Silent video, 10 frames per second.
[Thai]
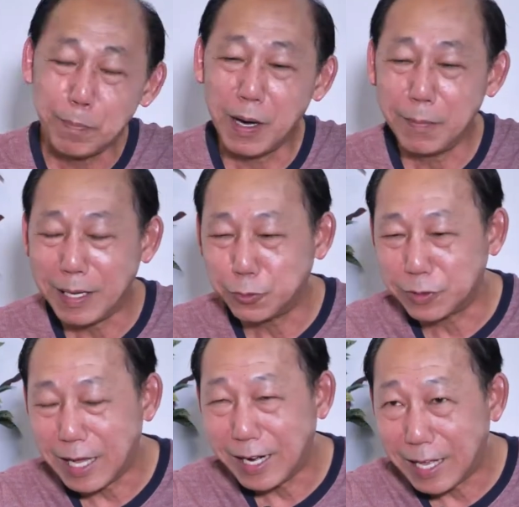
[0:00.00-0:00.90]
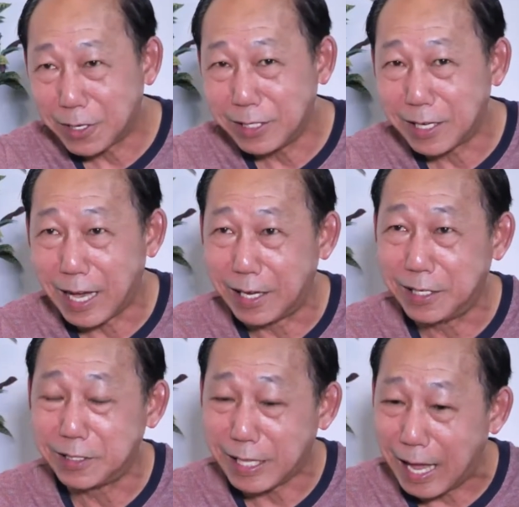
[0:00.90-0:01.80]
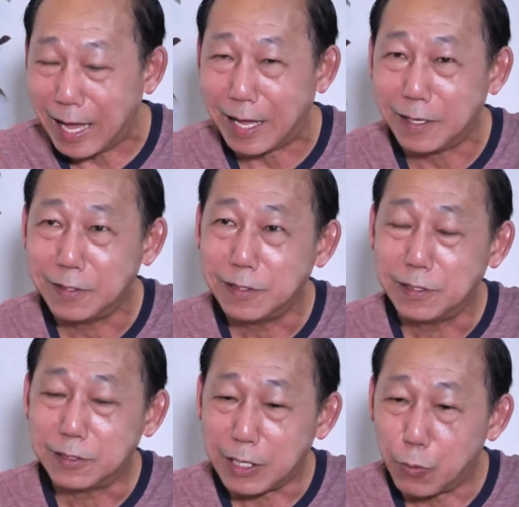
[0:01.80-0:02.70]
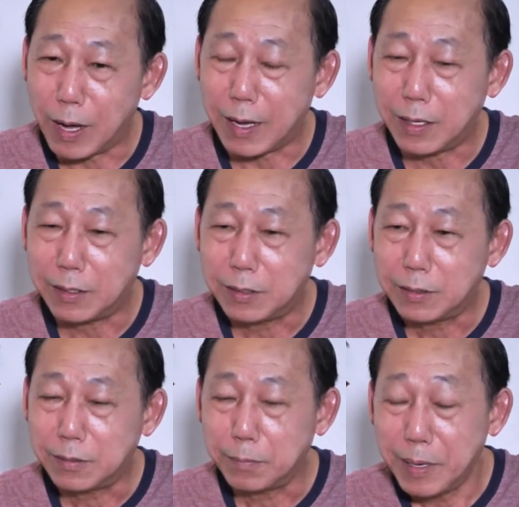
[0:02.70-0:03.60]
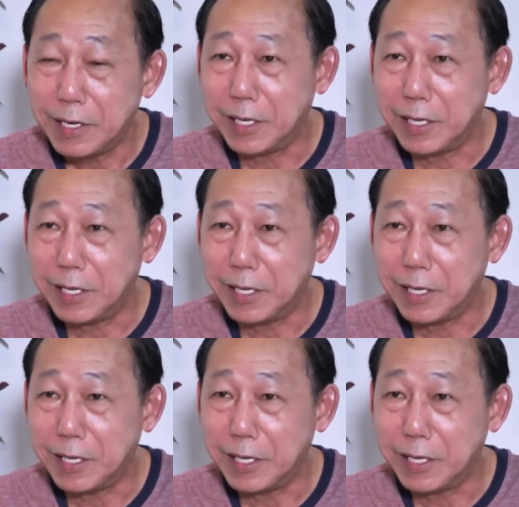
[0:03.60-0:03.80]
เปิดมาสุดท้ายร้านก็ยังขายดี แต่จังหวะไม่